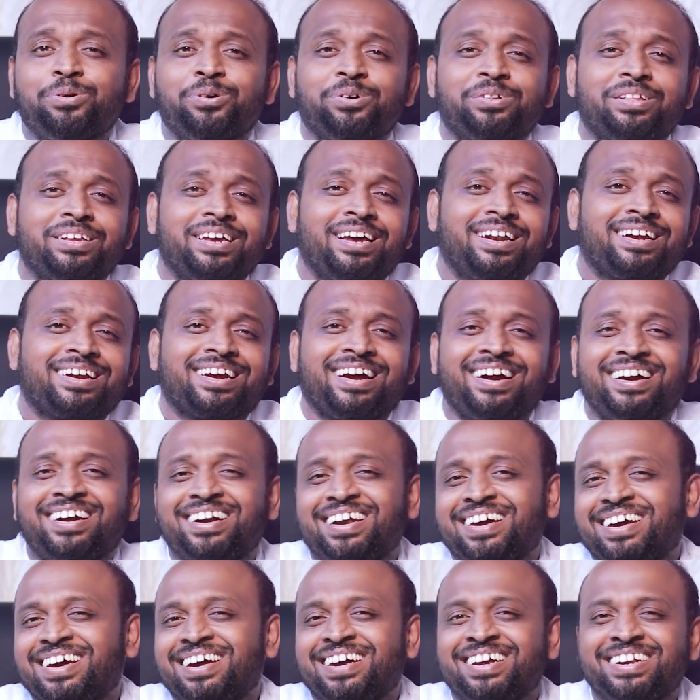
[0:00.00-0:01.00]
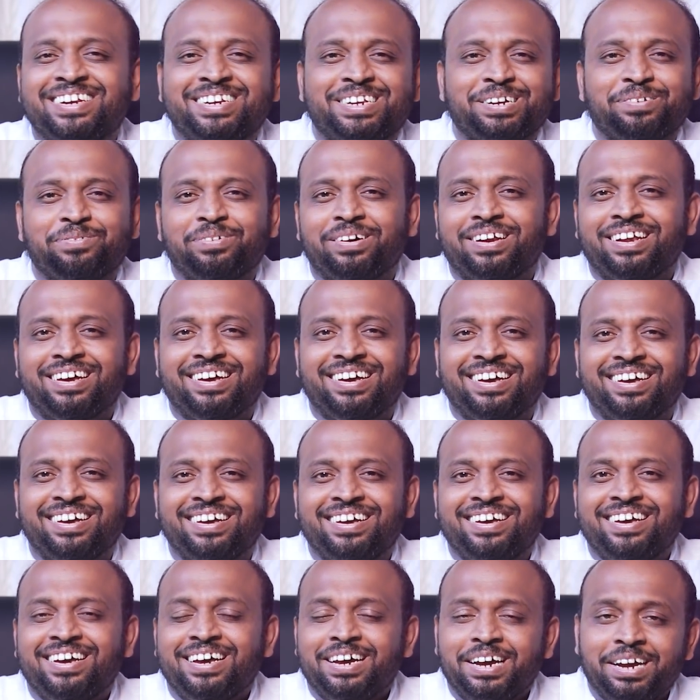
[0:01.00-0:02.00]
போது என் கண்ணே என்றவரே
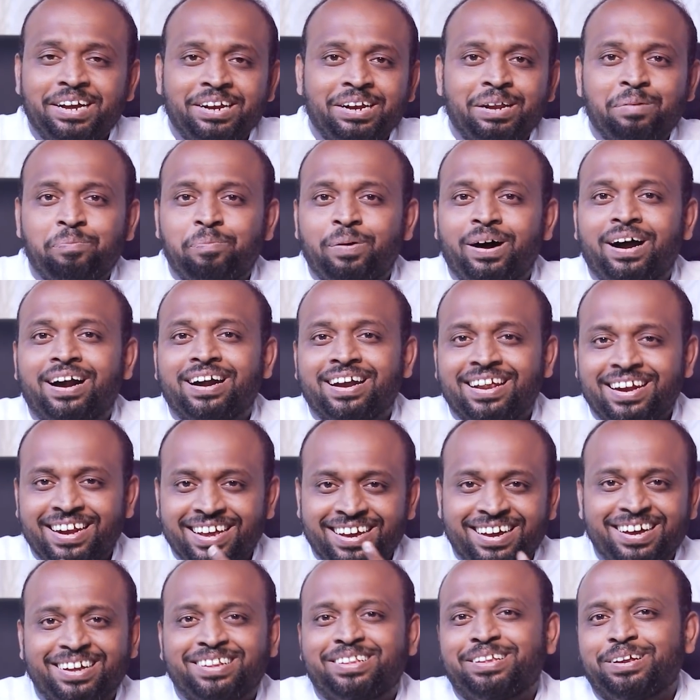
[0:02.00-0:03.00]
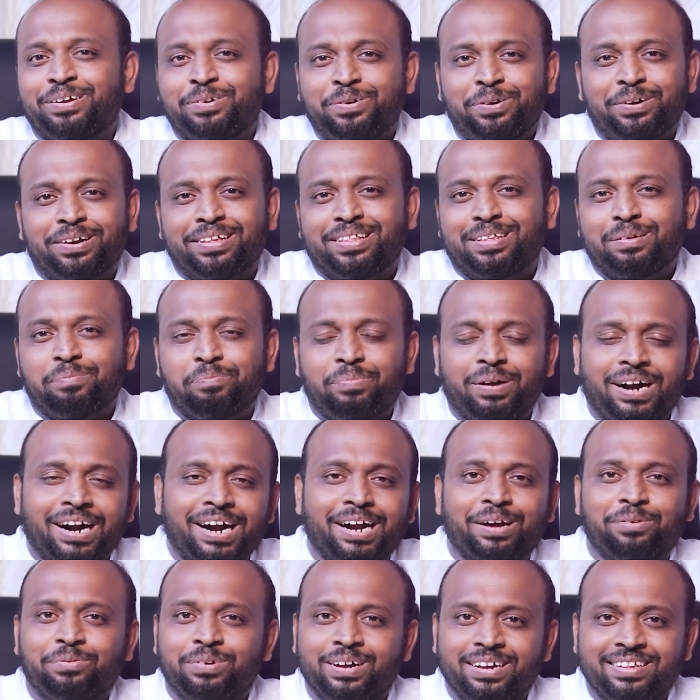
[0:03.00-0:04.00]
என்ற பாடலை கற்று கொடுத்து
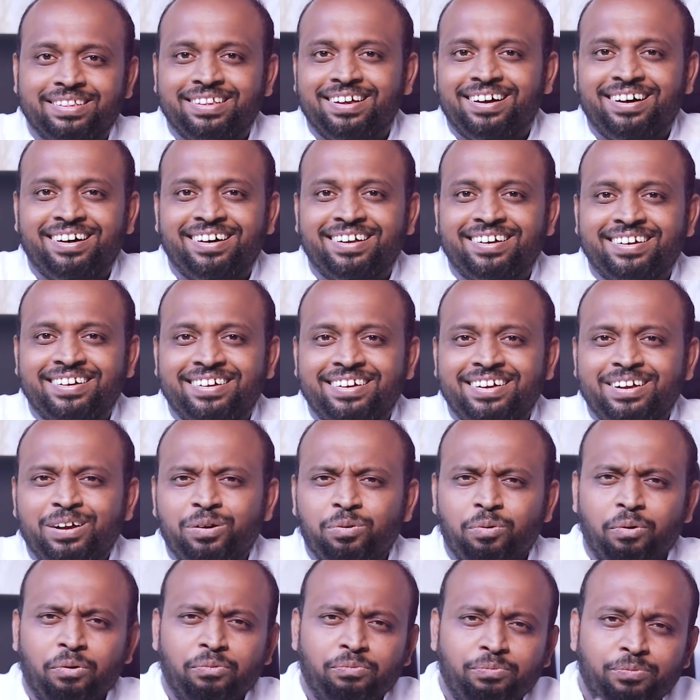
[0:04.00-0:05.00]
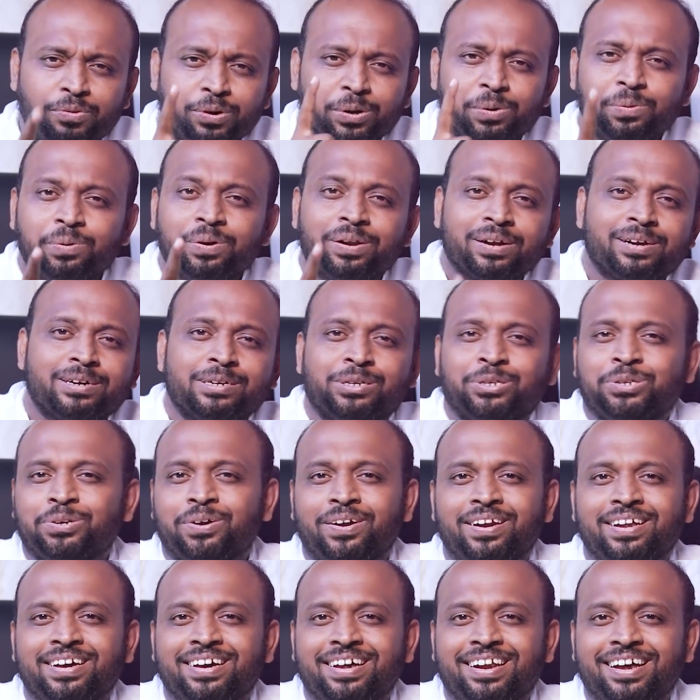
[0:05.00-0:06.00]
பாட வைத்தார் ஒவ்வொருவருக்கும்
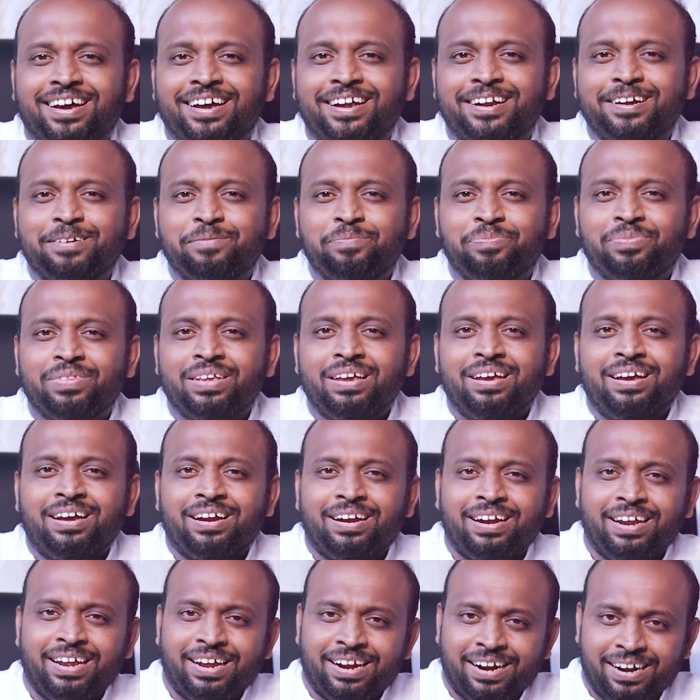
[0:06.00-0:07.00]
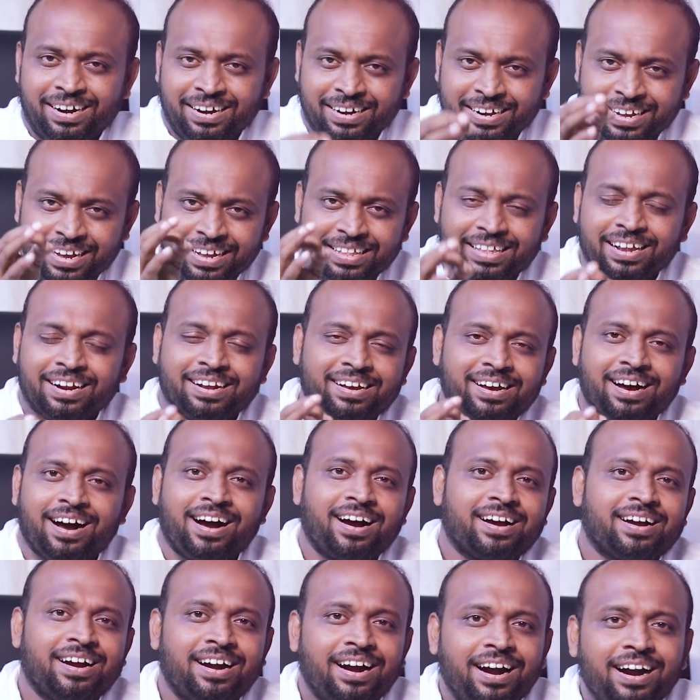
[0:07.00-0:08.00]
சொல்லுகிறேன் நீங்கள்
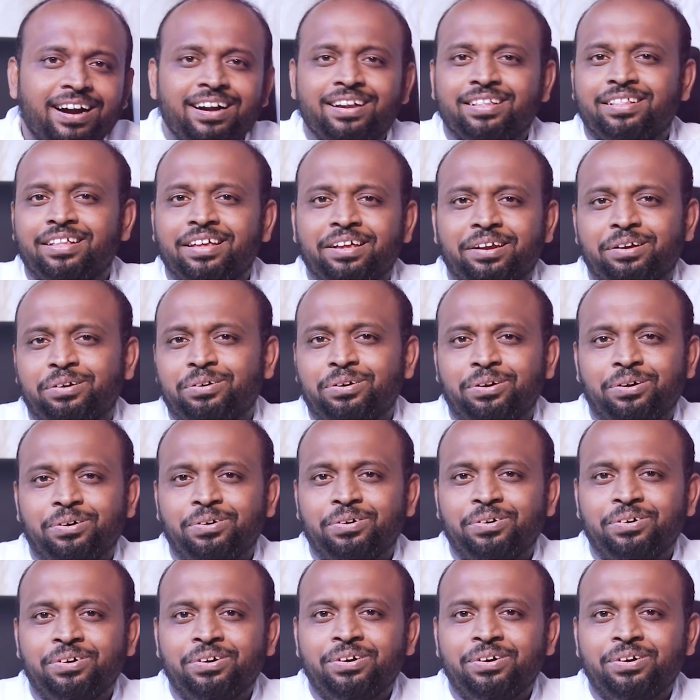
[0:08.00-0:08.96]
எதற்காக அழுதீர்களோ